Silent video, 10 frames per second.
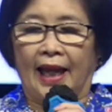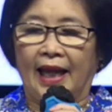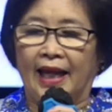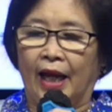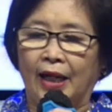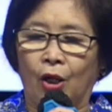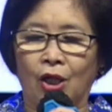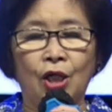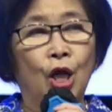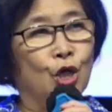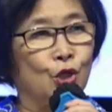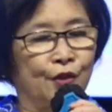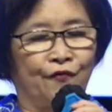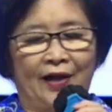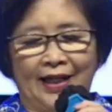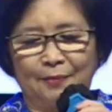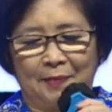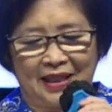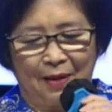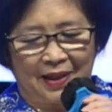Eleanor Roosevelt
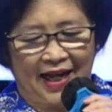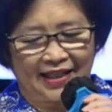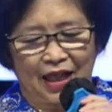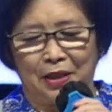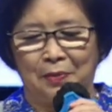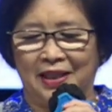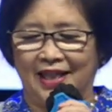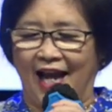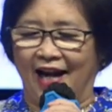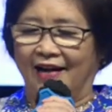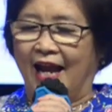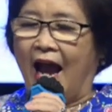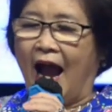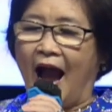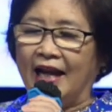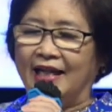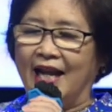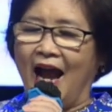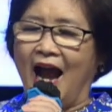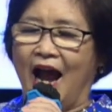pernah berkata demikian,
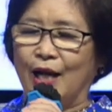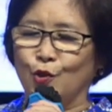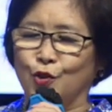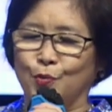anda harus